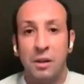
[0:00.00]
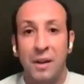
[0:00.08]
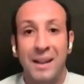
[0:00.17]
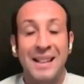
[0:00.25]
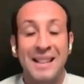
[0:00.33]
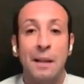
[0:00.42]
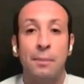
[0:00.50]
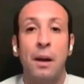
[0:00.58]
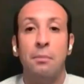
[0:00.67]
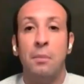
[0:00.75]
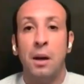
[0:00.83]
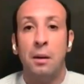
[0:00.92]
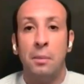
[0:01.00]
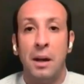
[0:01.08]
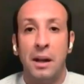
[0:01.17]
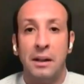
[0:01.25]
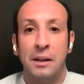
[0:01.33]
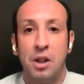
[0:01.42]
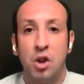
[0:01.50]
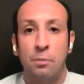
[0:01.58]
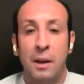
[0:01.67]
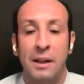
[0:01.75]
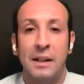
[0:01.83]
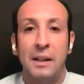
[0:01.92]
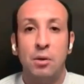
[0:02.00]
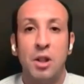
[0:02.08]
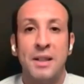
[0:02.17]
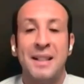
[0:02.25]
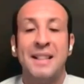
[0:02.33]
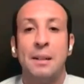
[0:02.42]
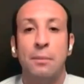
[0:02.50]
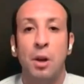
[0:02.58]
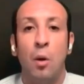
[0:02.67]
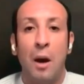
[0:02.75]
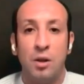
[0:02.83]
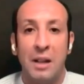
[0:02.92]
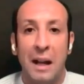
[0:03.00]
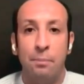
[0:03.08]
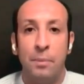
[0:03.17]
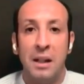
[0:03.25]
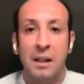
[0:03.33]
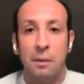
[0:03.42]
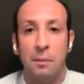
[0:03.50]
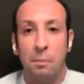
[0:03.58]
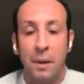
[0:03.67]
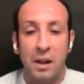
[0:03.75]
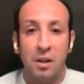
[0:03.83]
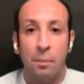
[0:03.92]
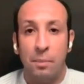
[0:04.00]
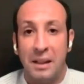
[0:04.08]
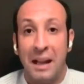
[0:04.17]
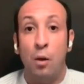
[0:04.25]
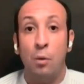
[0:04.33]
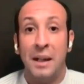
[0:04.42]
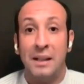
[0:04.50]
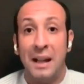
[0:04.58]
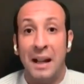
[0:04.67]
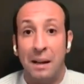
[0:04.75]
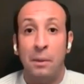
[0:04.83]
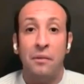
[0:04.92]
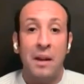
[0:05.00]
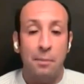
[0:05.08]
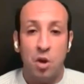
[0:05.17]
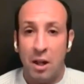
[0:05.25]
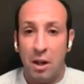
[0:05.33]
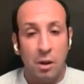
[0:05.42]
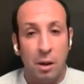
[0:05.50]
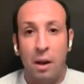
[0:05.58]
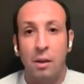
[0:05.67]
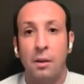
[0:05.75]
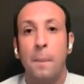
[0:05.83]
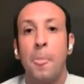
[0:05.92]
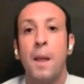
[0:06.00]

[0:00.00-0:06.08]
الفني لسه ما ما ما قدمش ما قدمش السيستم اللي هو عاوز يلعب بيه بيلد اب بتاعه بدايه الهجمه فيها مشاكل طبعا